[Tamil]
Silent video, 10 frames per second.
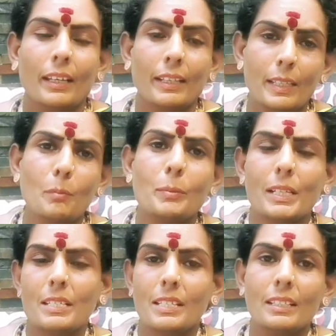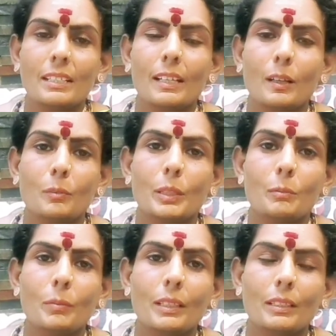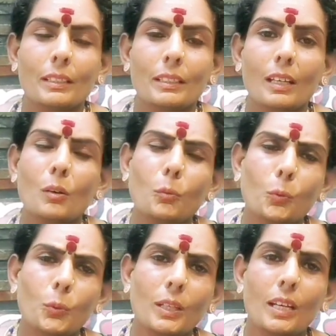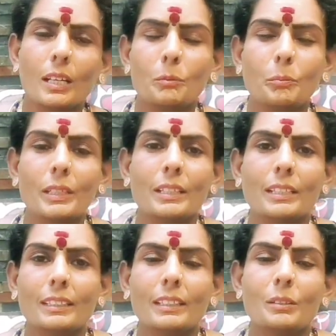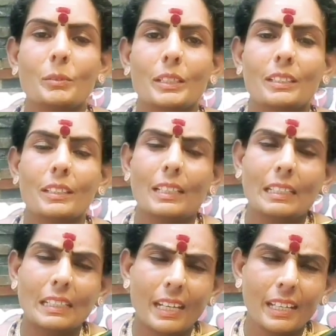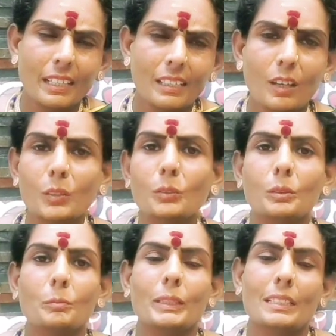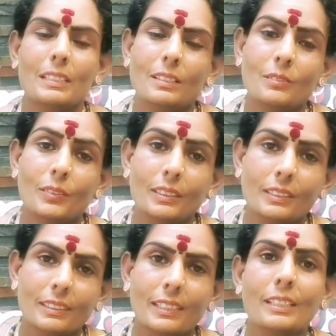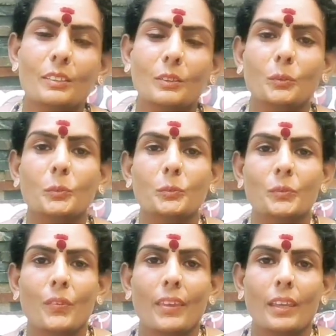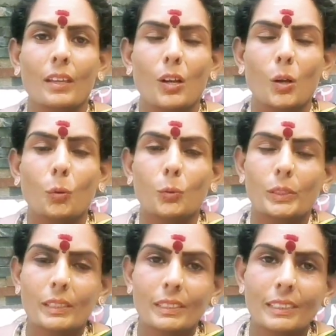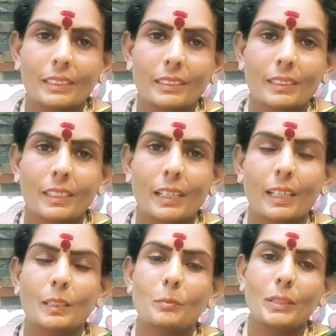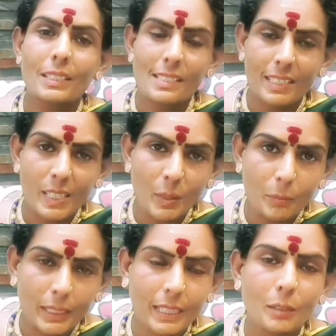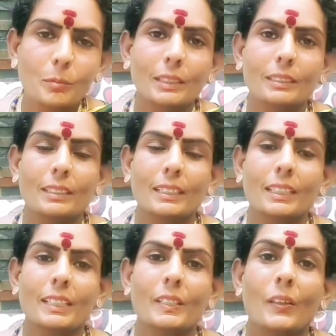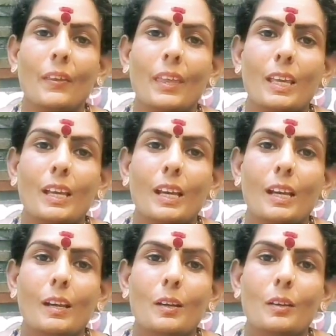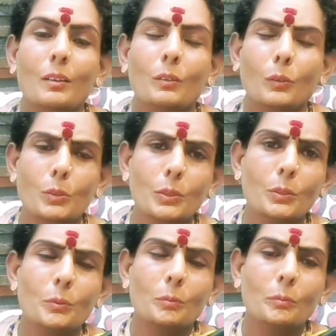என்ன பிரச்சனை அப்படின்னு பார்த்தீங்கன்னா ஒரு ஆண் பிள்ளை இருக்க வீட்டில் ஏதாவது ஒரு பிரச்சனை வந்துட்டே இருக்கும் ஒன்று அந்த பிள்ளை சரியாக படிக்க மாட்டாங்க கொஞ்சம்